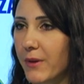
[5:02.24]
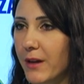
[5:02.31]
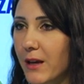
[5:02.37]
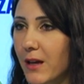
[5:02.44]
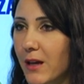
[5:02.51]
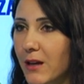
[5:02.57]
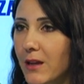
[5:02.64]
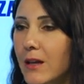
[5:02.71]

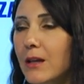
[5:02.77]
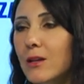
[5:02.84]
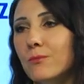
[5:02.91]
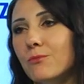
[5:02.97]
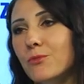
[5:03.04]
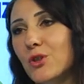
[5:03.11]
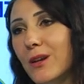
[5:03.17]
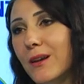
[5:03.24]
per
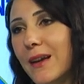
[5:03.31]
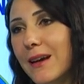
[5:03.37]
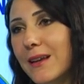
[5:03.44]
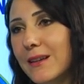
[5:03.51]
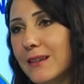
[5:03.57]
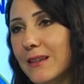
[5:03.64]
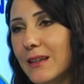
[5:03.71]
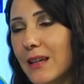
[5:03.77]

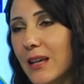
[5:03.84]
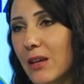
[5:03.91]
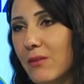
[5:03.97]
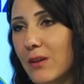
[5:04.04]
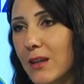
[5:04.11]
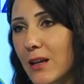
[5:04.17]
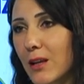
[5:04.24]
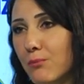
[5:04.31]
cercare di
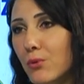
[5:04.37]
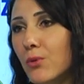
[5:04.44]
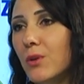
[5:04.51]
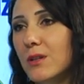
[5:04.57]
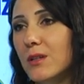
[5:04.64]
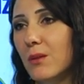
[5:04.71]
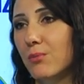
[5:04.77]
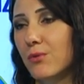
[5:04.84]
evitare più
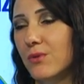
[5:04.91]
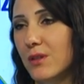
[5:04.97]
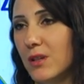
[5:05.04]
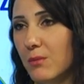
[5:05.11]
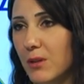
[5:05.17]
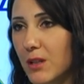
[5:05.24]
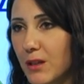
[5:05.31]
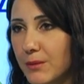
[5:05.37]
rischi
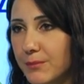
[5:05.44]
possibili?